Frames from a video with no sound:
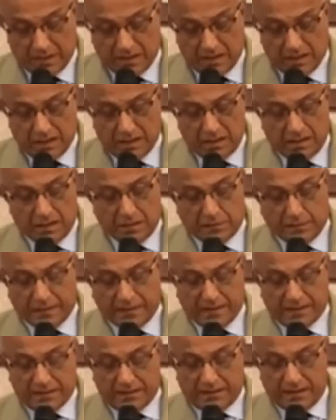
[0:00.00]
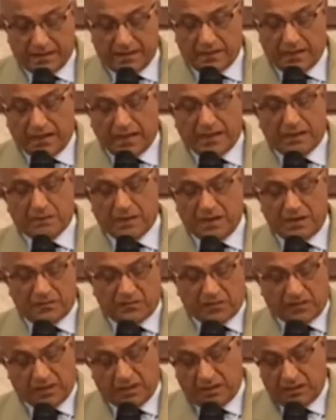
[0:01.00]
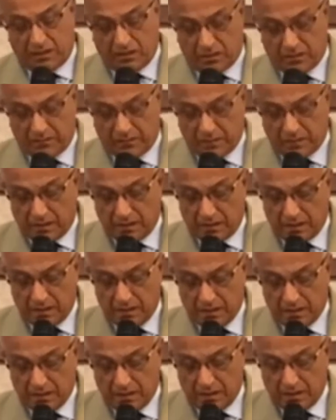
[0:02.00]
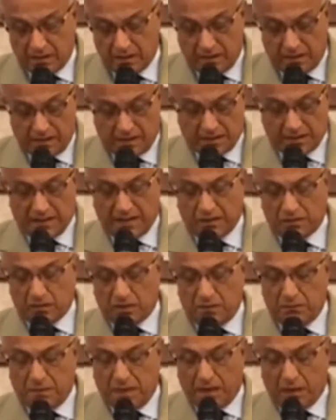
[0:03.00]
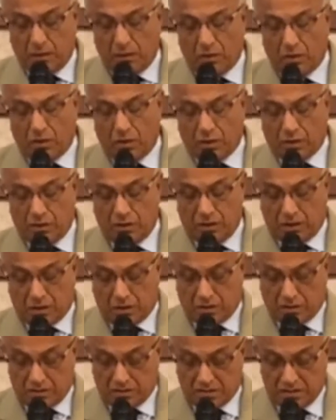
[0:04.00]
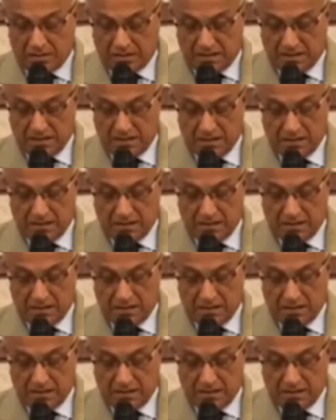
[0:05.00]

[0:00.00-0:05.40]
Il padre ama il figlio e gli ha dato in mano ogni cosa.